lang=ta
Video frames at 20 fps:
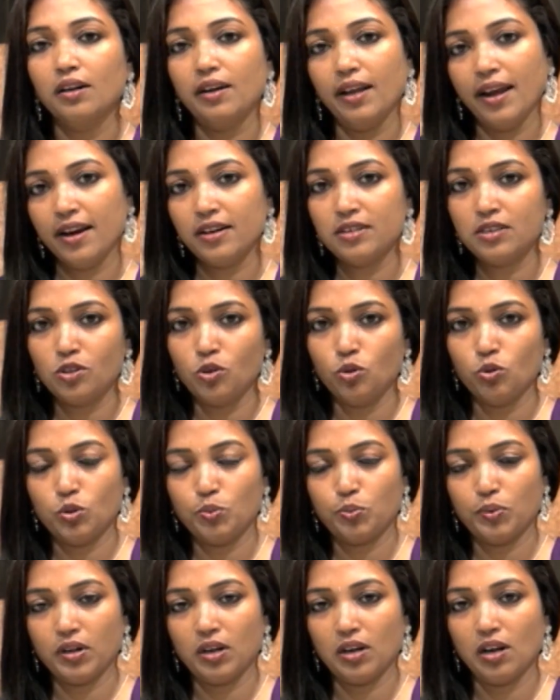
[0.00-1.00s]
டேட்ஸ் யூஸ்
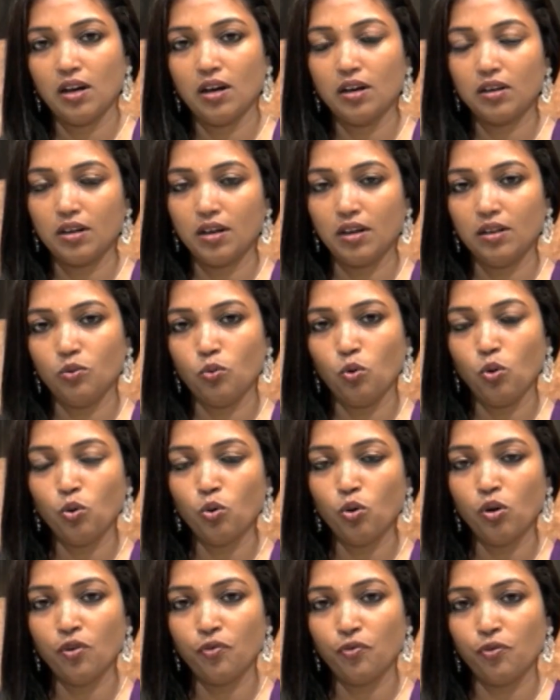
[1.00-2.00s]
பண்ணலாம் அது ஒரு
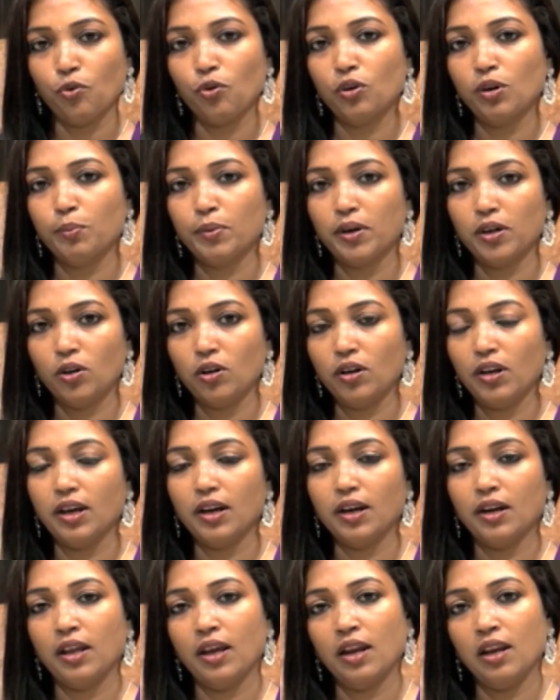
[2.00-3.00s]
ஒரு ஃப்ரூட் மட்டும்
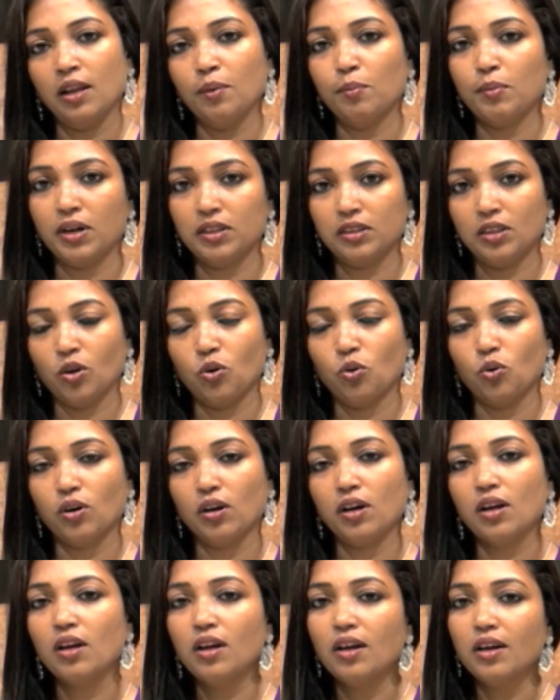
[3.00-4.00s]
நீங்கள் டெய்லி மாற்றிக்கோங்க